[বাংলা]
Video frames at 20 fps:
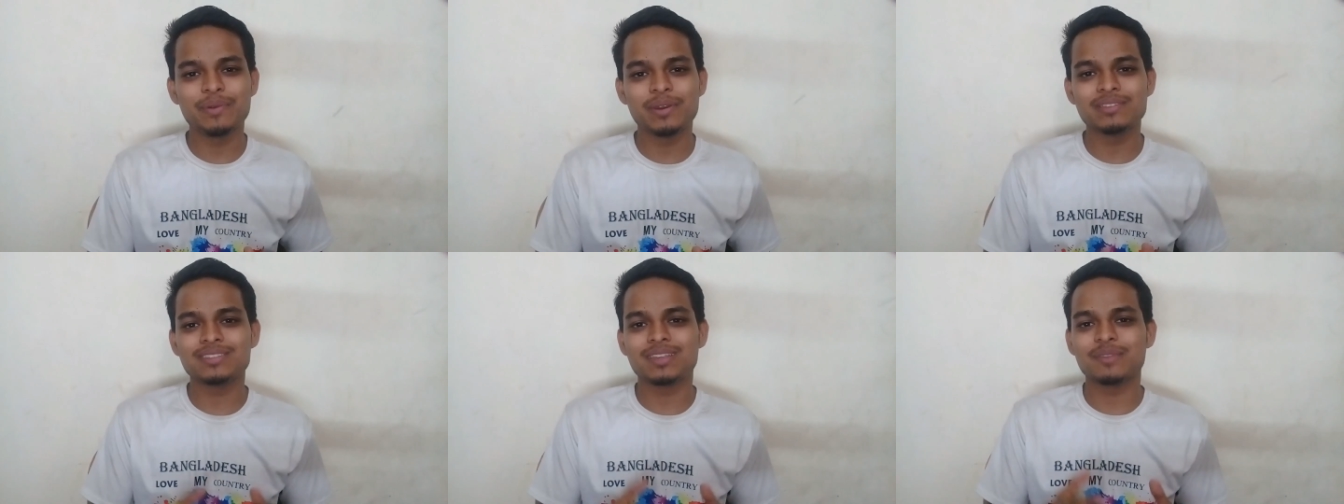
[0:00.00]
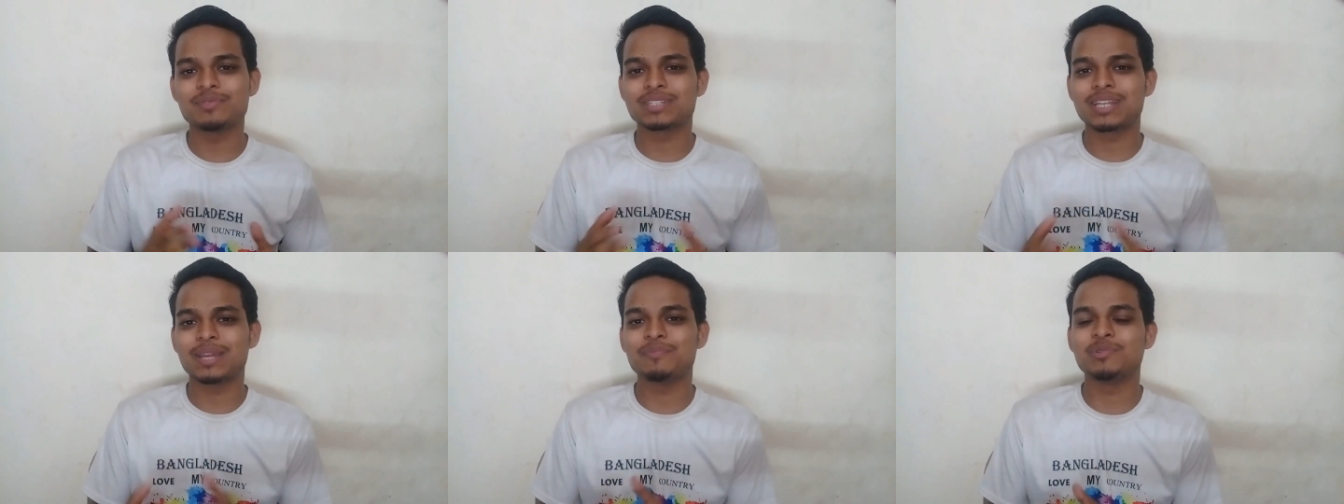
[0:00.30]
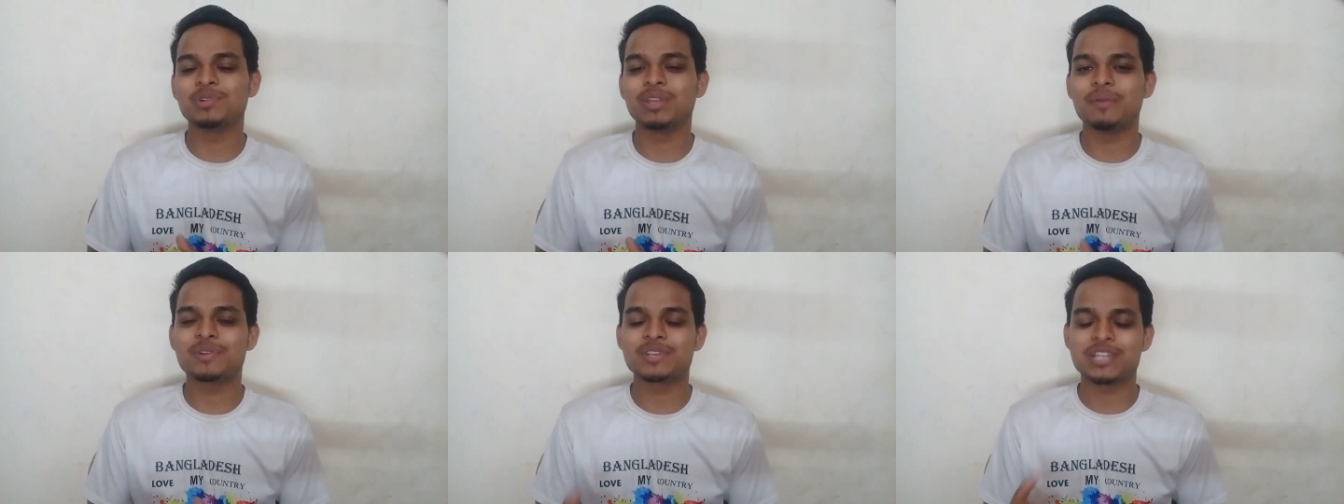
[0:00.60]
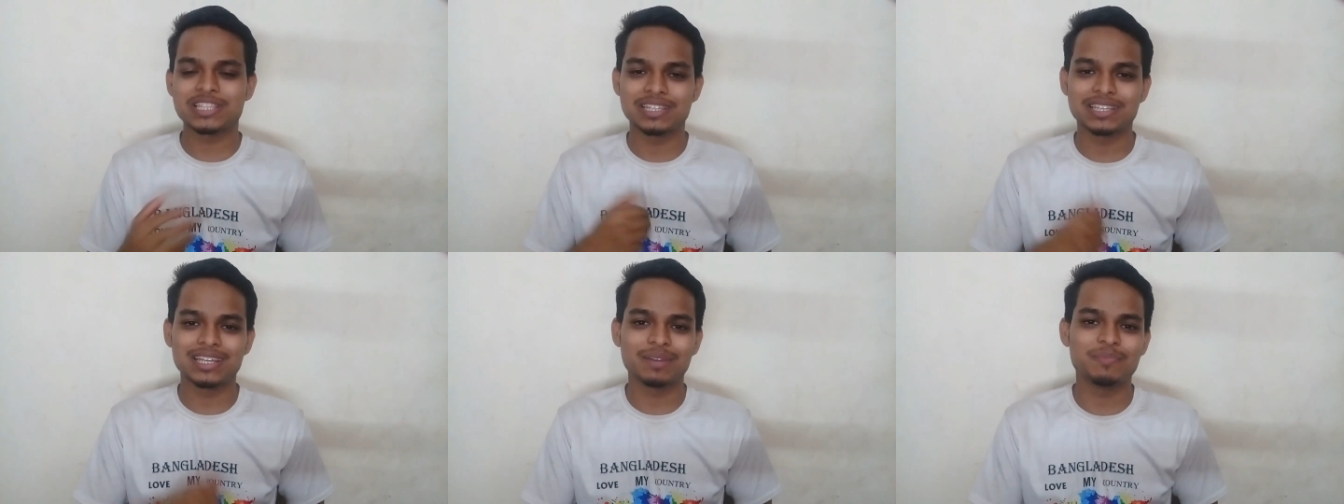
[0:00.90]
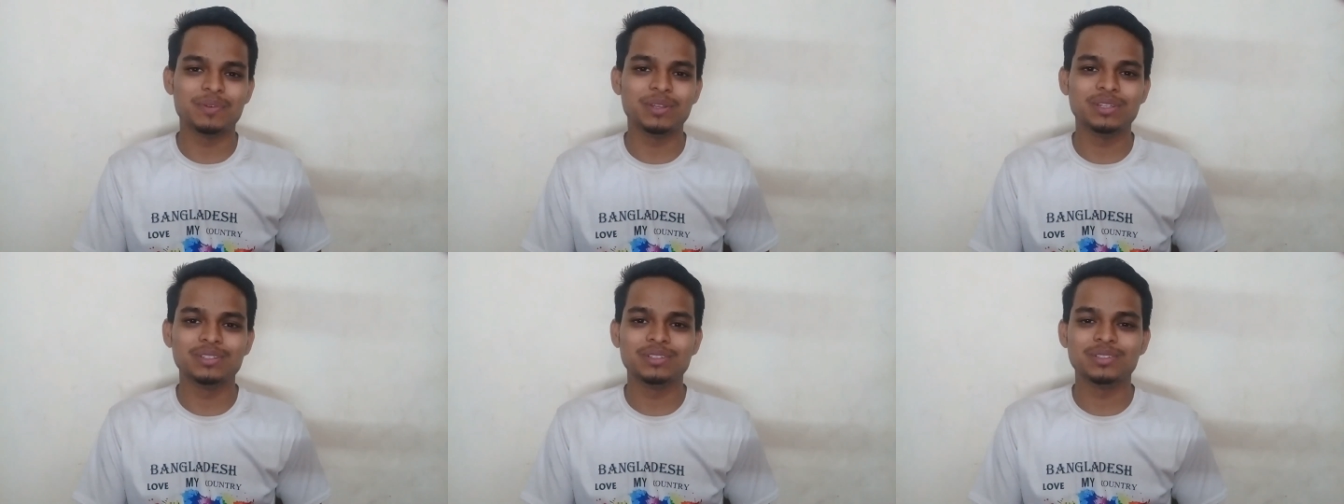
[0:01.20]
দিবেন সাবস্ক্রাইব করে আমার সাথে
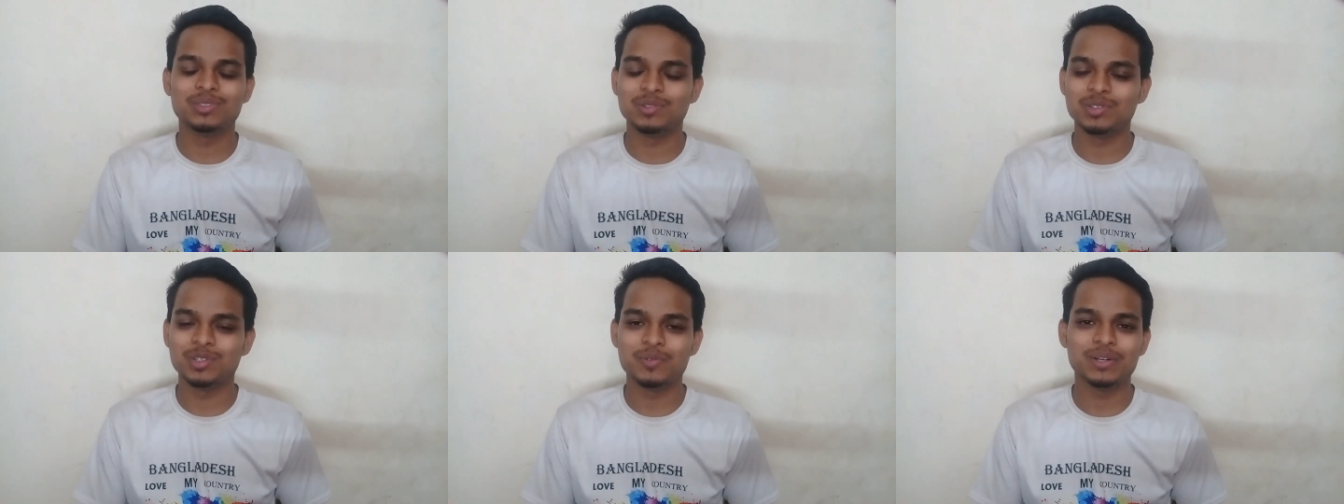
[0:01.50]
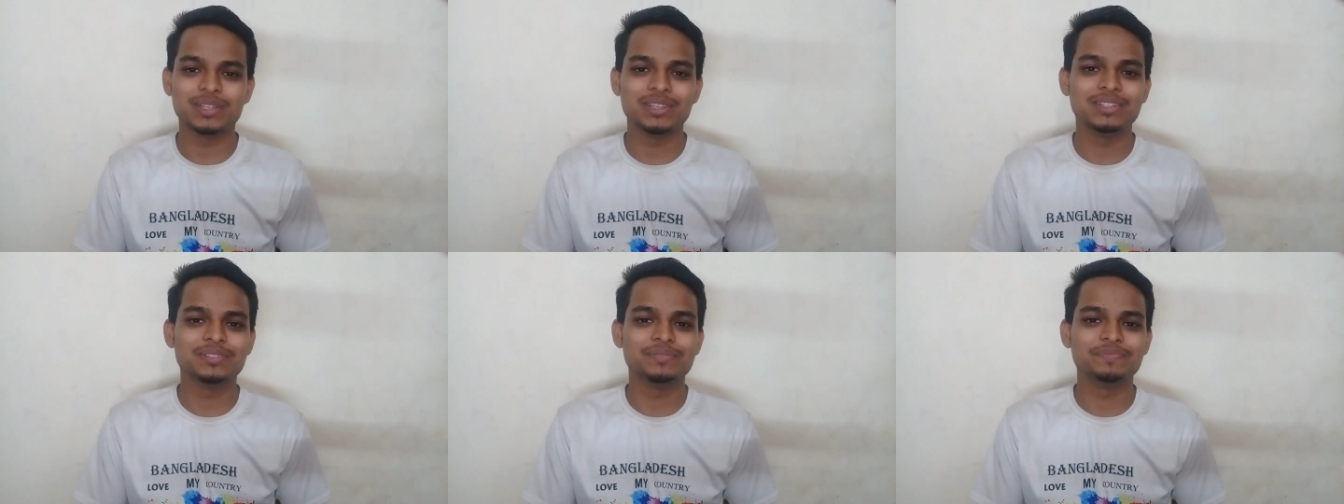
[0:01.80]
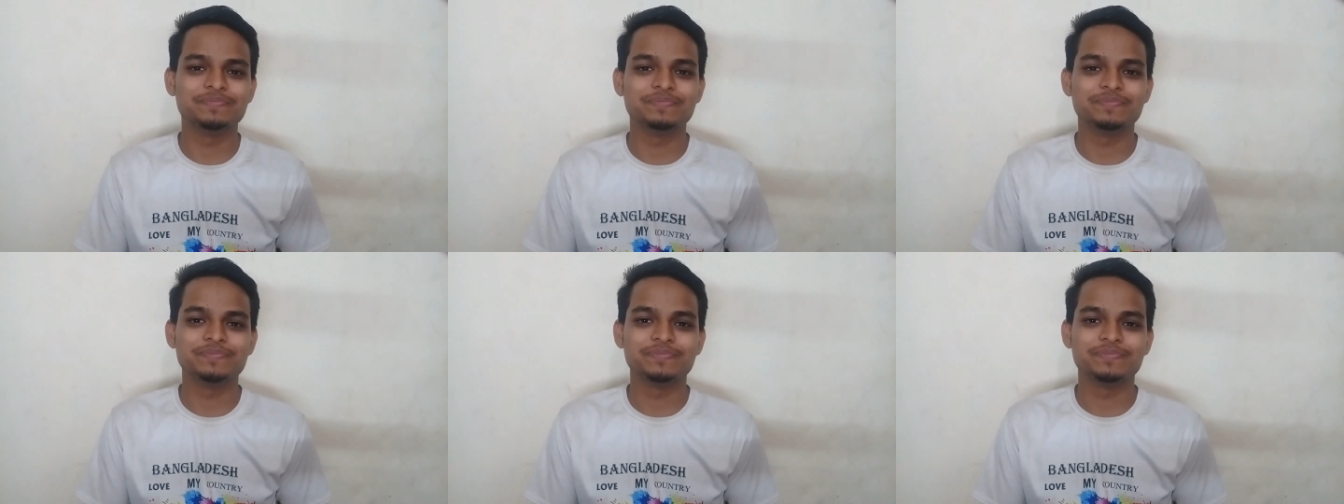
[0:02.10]
থাকবেন ধন্যবাদ